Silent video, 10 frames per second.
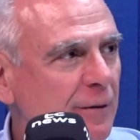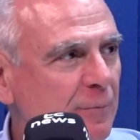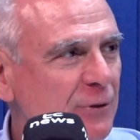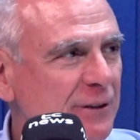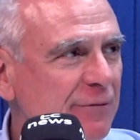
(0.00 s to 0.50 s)

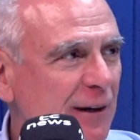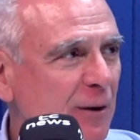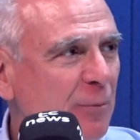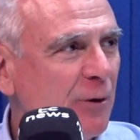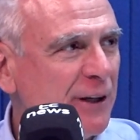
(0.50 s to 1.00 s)
poder
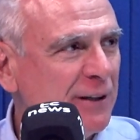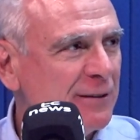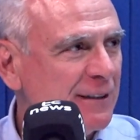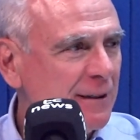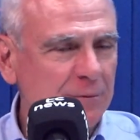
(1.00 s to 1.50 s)
falar um pouquinho
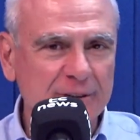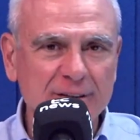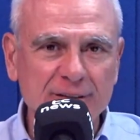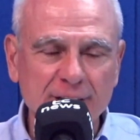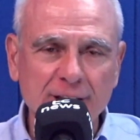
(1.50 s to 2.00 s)
da
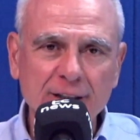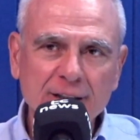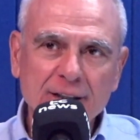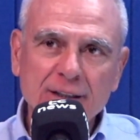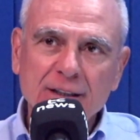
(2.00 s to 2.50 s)
WDC
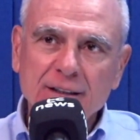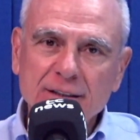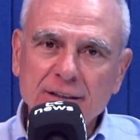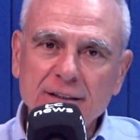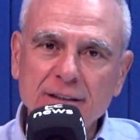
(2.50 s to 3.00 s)

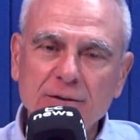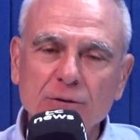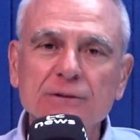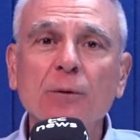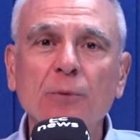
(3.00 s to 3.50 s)
e
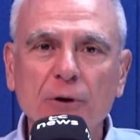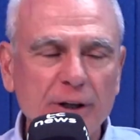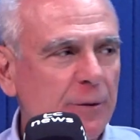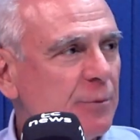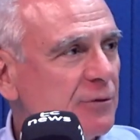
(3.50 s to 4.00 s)
contar um
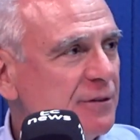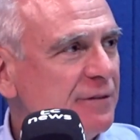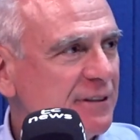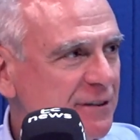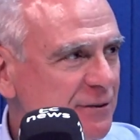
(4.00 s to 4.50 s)
pouquinho para os
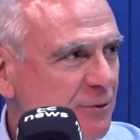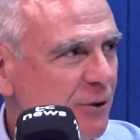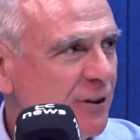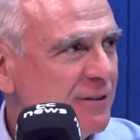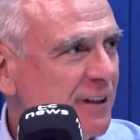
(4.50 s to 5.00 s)

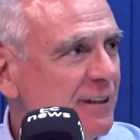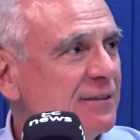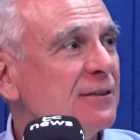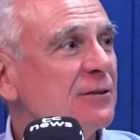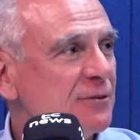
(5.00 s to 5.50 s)
investidores aí,
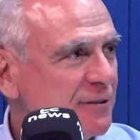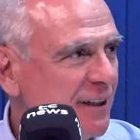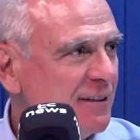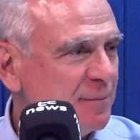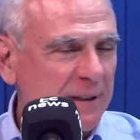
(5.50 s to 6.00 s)
seus
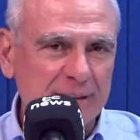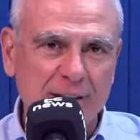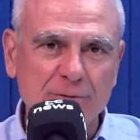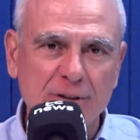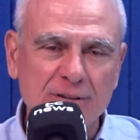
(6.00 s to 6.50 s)

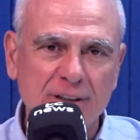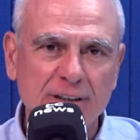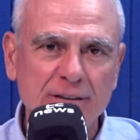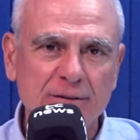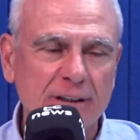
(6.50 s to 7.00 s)
telespectadores
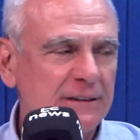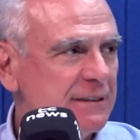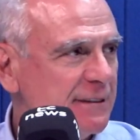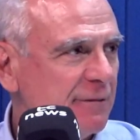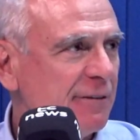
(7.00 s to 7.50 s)
aí, o que a
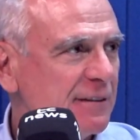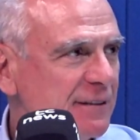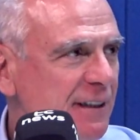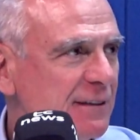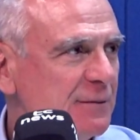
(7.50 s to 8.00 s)
gente está
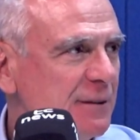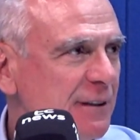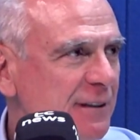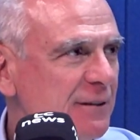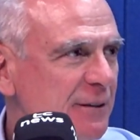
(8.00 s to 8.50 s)
fazendo
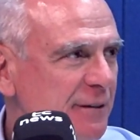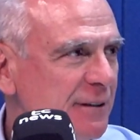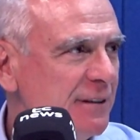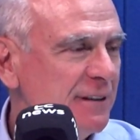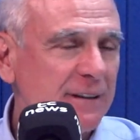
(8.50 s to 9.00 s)
e o
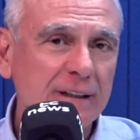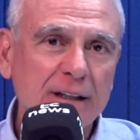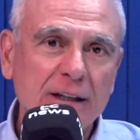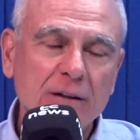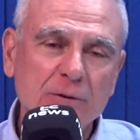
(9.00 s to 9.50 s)
que
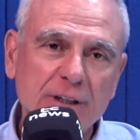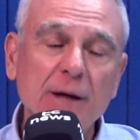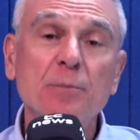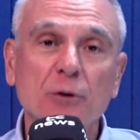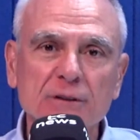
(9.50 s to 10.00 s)
o que é
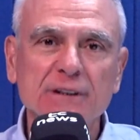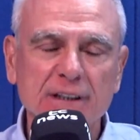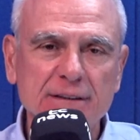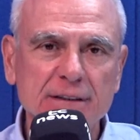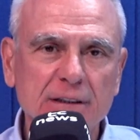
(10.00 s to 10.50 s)

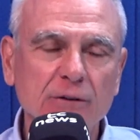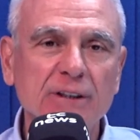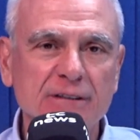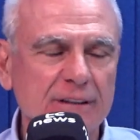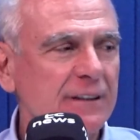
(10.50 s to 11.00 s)
importante
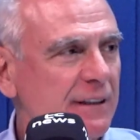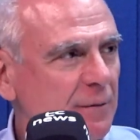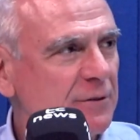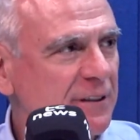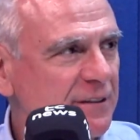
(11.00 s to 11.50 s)
conhecer da
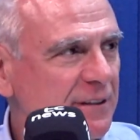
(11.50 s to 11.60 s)
WDC.